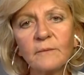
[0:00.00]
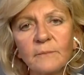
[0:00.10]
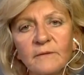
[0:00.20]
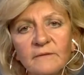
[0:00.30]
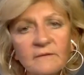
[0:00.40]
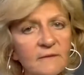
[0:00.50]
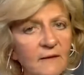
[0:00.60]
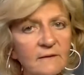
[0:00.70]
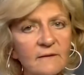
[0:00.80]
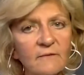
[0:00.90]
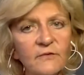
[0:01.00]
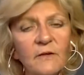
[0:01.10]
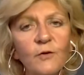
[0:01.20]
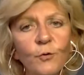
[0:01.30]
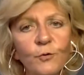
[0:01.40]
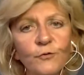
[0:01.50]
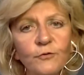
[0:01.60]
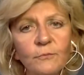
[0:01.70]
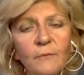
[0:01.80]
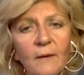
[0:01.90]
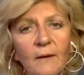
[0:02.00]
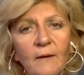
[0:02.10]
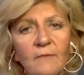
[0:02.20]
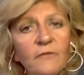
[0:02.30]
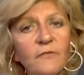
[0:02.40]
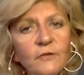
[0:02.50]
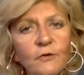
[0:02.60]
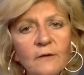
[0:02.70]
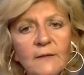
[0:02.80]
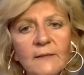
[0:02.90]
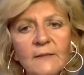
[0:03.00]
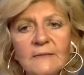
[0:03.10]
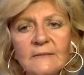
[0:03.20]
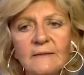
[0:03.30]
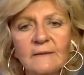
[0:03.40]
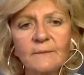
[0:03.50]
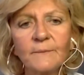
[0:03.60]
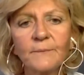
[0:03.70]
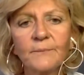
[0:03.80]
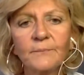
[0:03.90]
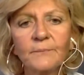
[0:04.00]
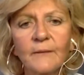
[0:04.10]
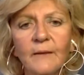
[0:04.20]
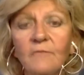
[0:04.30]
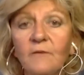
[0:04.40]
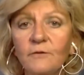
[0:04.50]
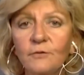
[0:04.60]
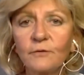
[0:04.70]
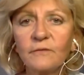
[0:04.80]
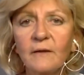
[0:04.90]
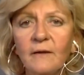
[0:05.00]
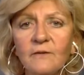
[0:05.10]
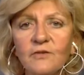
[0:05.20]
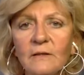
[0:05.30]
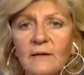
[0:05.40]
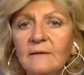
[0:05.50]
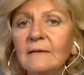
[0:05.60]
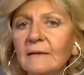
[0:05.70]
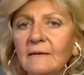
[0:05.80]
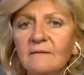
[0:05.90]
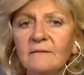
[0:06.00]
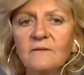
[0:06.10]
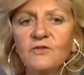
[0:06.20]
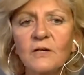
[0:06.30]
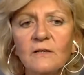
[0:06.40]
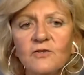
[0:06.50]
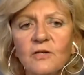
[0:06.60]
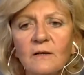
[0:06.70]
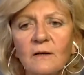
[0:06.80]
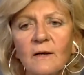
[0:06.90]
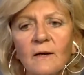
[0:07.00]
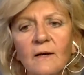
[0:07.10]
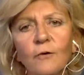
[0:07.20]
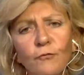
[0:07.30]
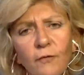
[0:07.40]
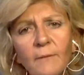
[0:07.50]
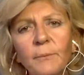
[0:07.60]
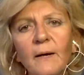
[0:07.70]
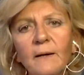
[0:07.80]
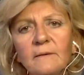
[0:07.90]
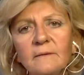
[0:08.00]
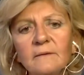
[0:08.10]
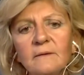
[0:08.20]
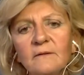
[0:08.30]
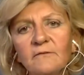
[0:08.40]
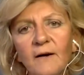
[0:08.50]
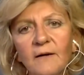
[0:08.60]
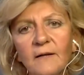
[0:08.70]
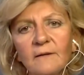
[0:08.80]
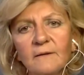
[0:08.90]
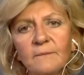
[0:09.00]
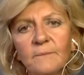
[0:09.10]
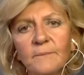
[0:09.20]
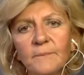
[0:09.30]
Impulse'ın seyir defterini okudum ve videolarını izledim. Ve Türk seyircilerinin ilgisini çekecek ufak bir ayrıntıyı fark ettim.